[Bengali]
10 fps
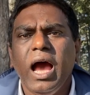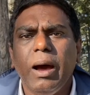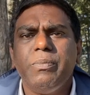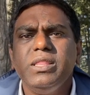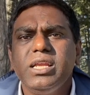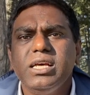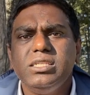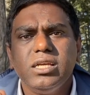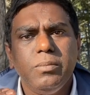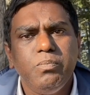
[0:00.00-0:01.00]
আপনাদের কাছ
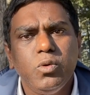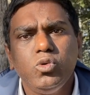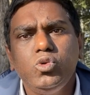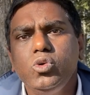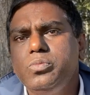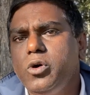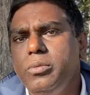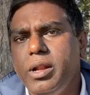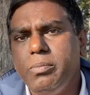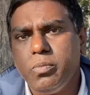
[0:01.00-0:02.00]
থেকে প্রচুর
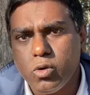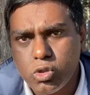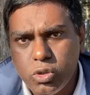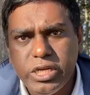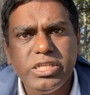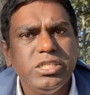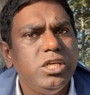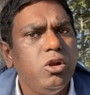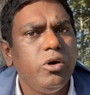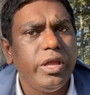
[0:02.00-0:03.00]
পরিমাণে প্রশ্ন
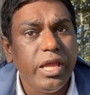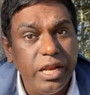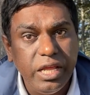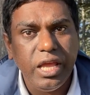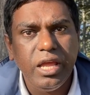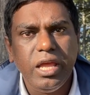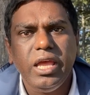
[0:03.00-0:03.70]
এসেছিল এ নিয়ে